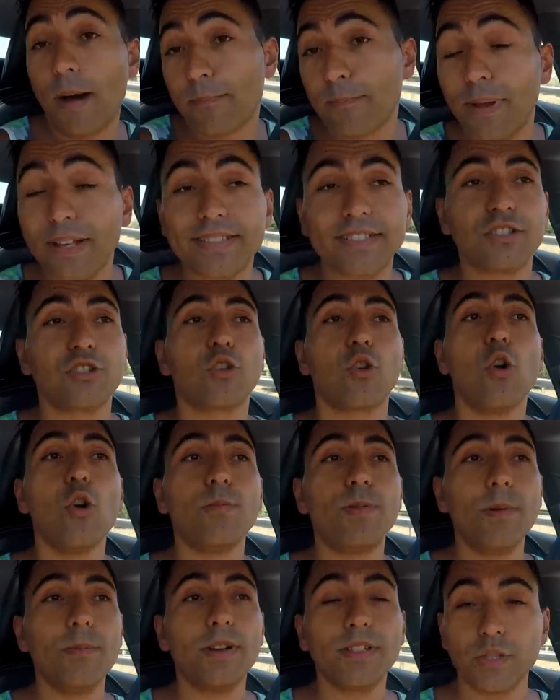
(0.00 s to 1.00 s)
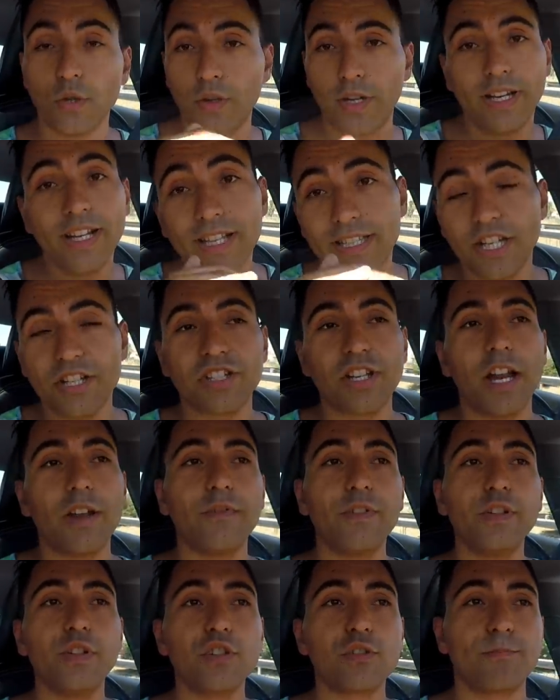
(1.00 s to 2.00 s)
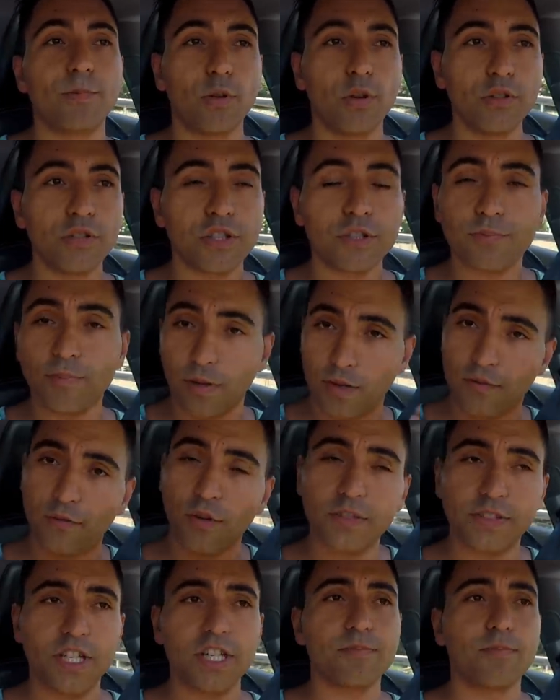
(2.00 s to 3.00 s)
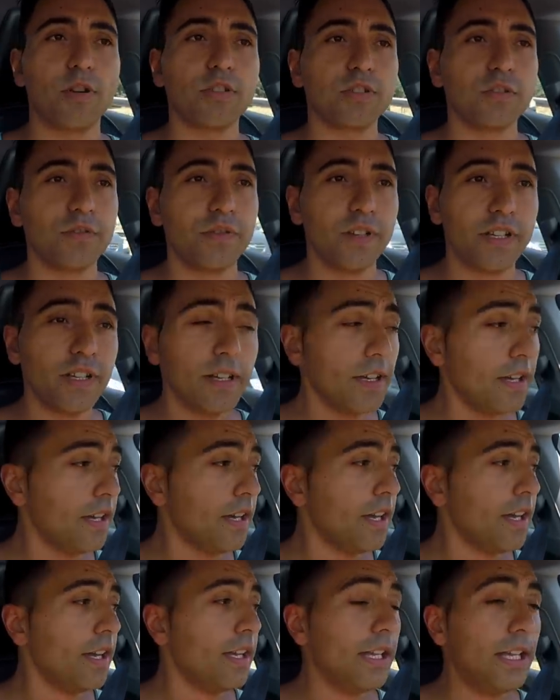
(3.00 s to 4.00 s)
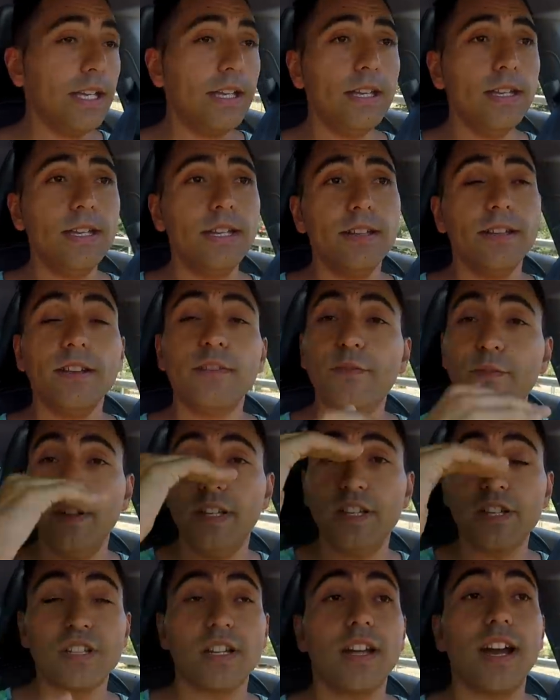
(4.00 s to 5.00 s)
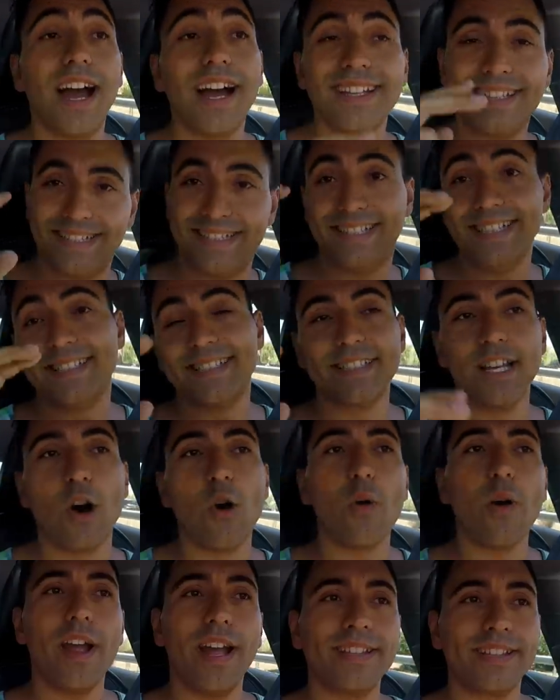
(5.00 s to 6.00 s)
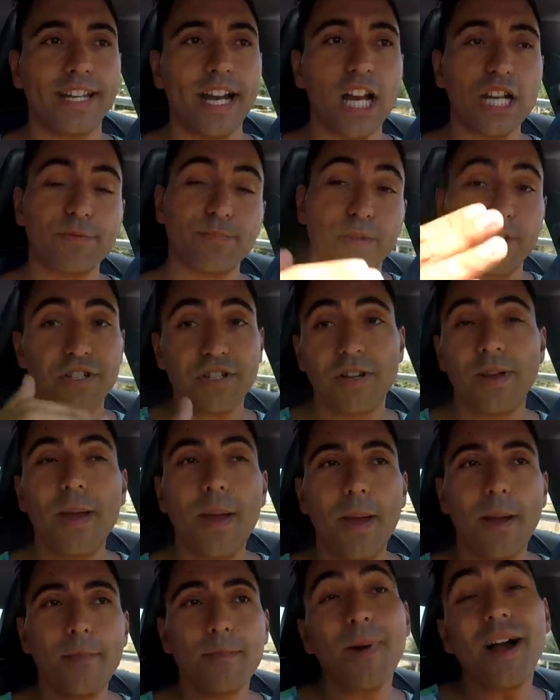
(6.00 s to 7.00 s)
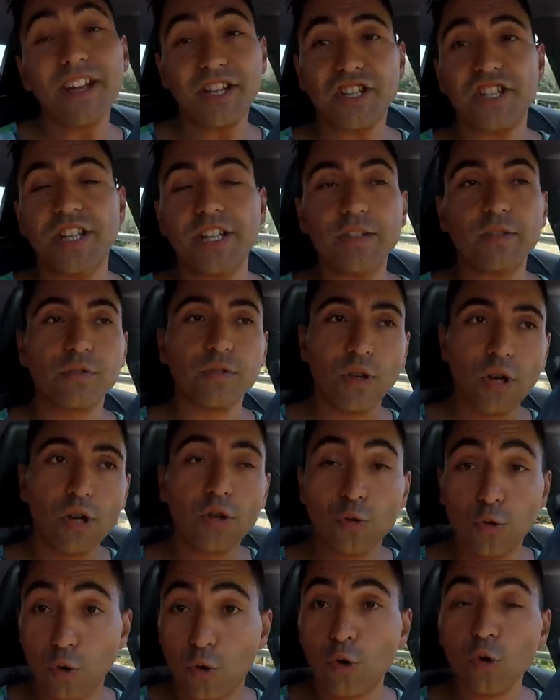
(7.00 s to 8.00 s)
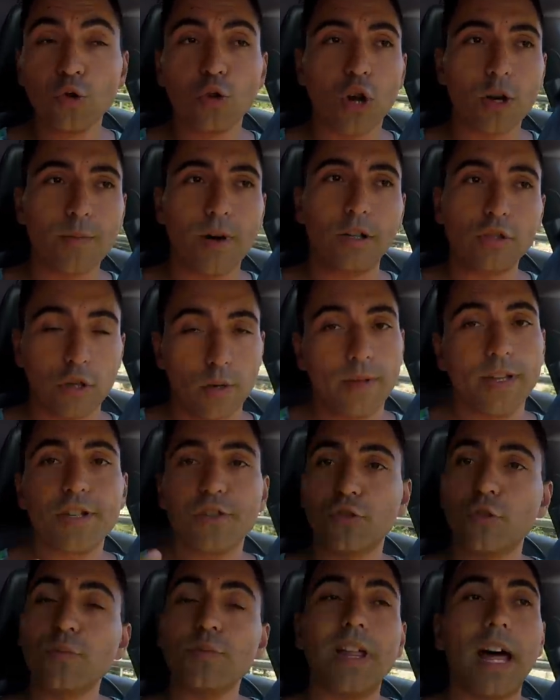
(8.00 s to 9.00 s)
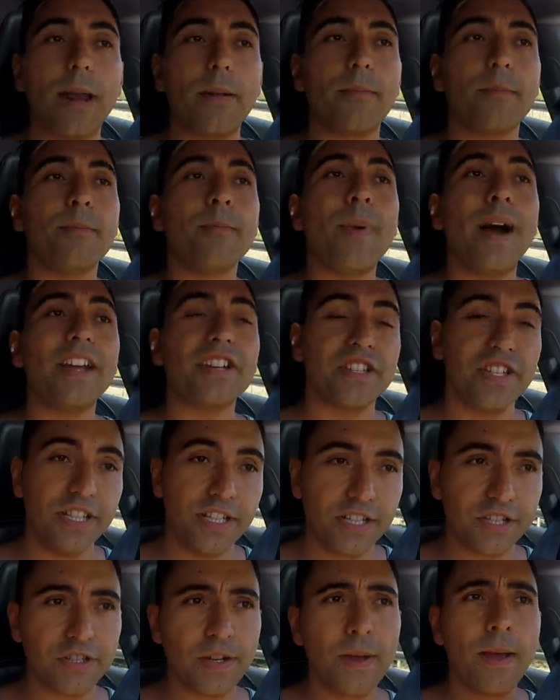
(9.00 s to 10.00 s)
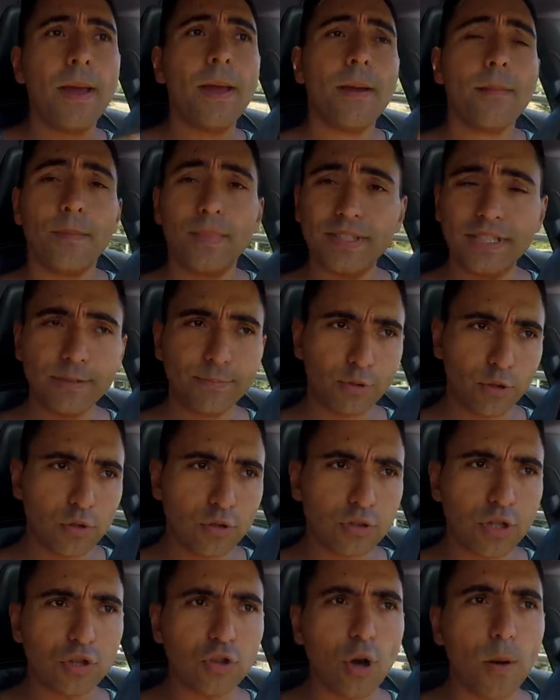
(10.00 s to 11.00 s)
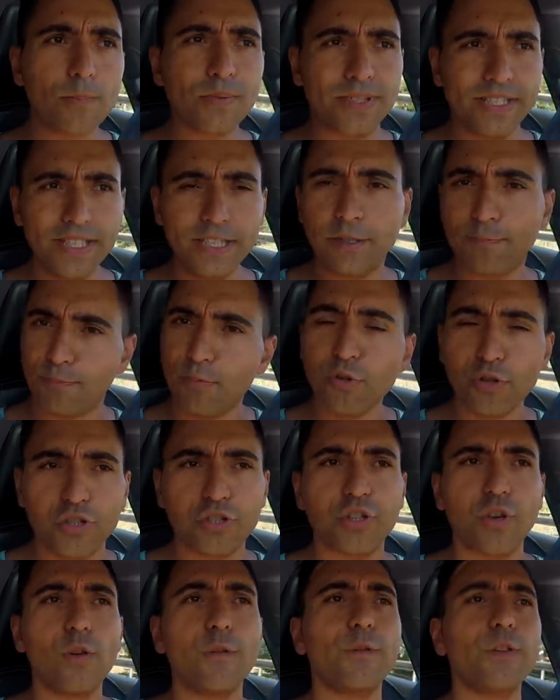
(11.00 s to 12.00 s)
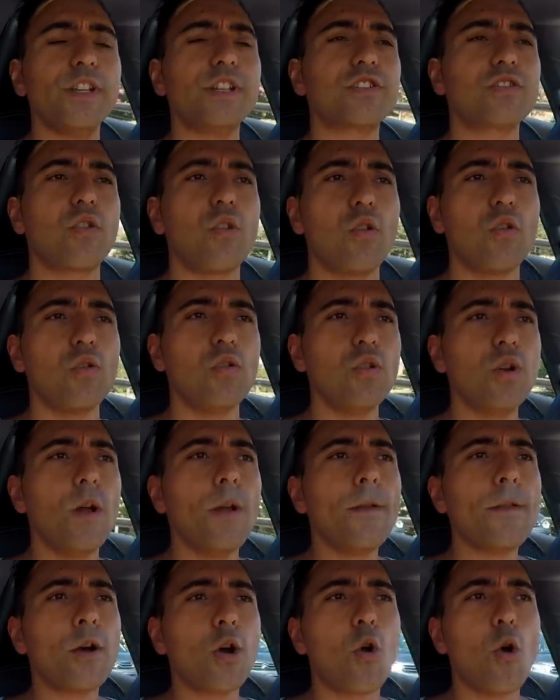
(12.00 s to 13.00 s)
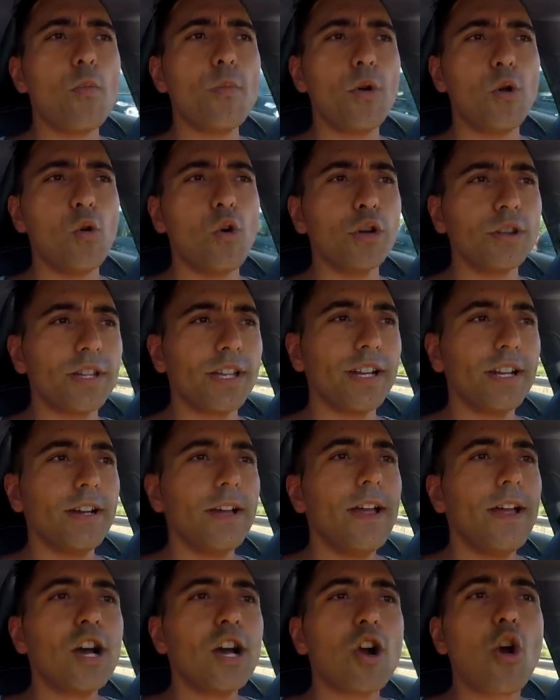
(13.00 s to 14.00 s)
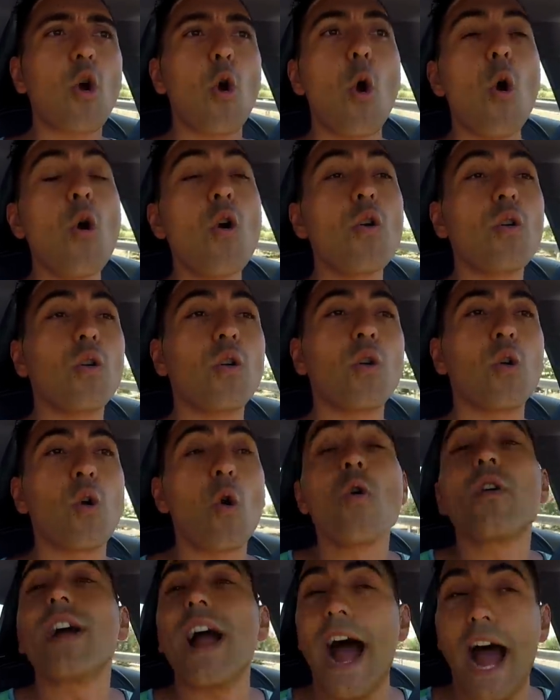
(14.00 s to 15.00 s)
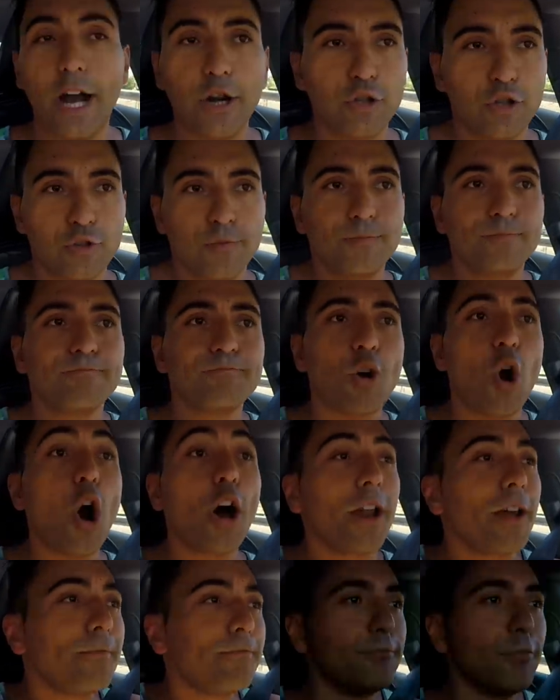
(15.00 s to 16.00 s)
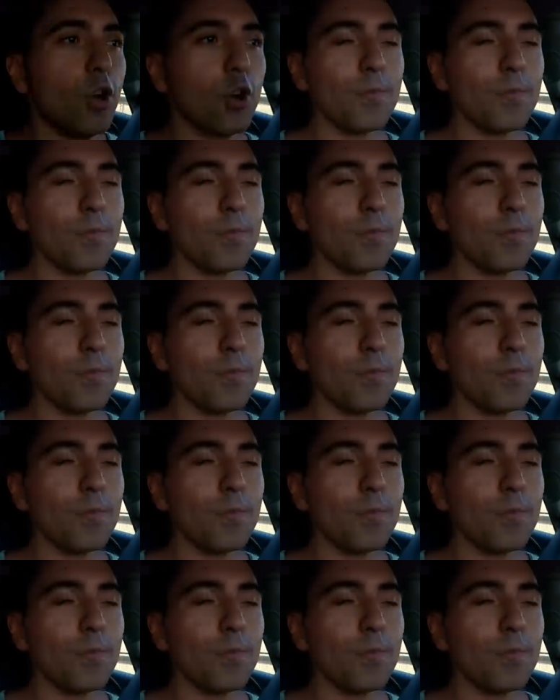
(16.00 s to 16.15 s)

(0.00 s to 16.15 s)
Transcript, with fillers: peço desculpa, mas eu queria deixar vídeos prontos para que vocês possam ver e fiz a decisão, entre aspas, mais cedo do que o normal. Normalmente costumo dar mais dias. Mas eu pergunto top 5 puxos que eu fiz com, com o meu Honda com, com carros. Ora, eu